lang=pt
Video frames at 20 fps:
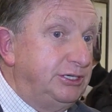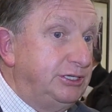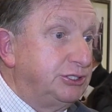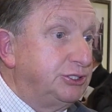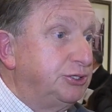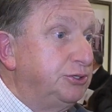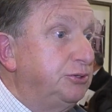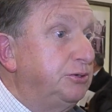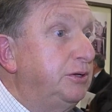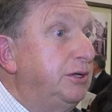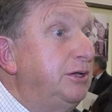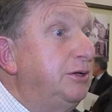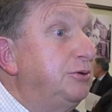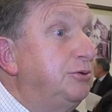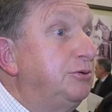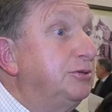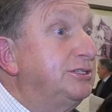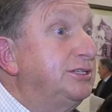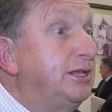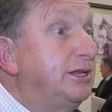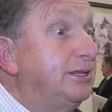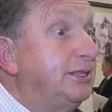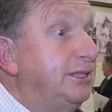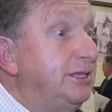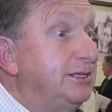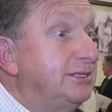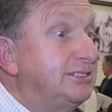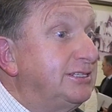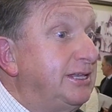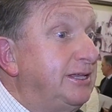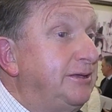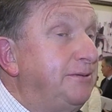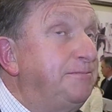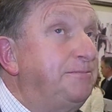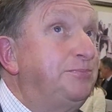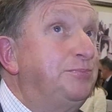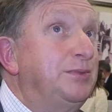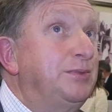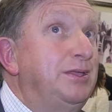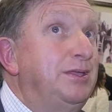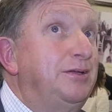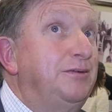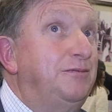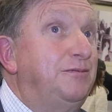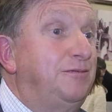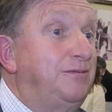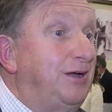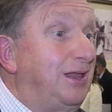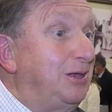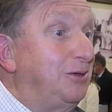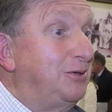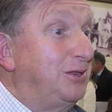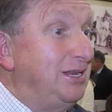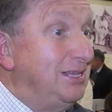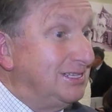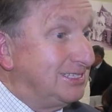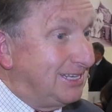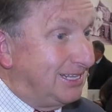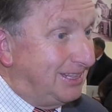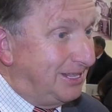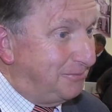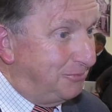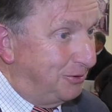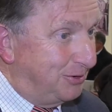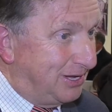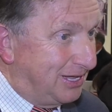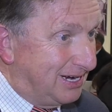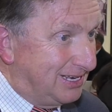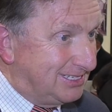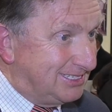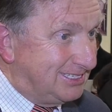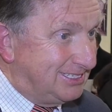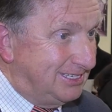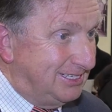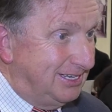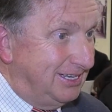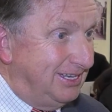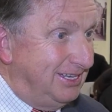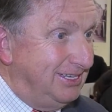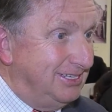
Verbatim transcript: Isso, com certeza, valoriza a democracia.